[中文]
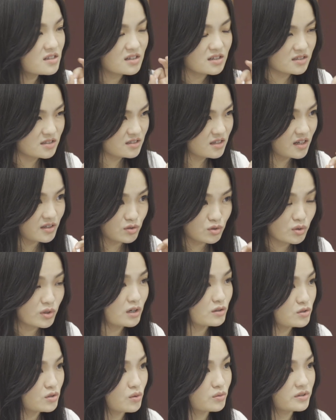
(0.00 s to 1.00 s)
那个是很重
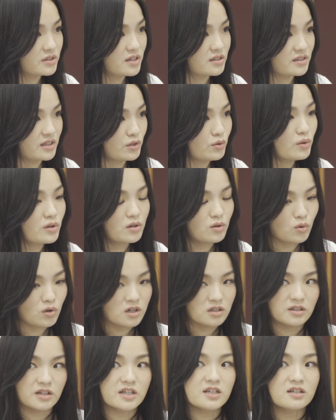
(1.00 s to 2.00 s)
要充电的，因为
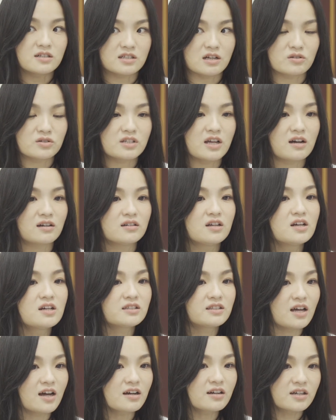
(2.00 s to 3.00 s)
可能一个早上
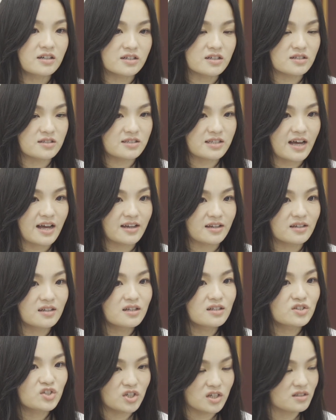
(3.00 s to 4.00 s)
他可以再
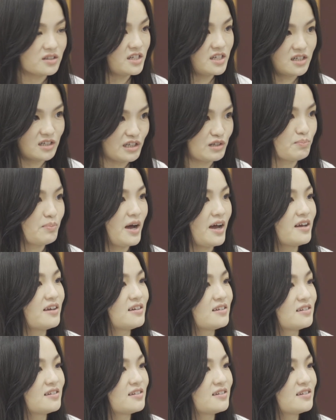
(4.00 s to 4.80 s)
撑一个礼拜。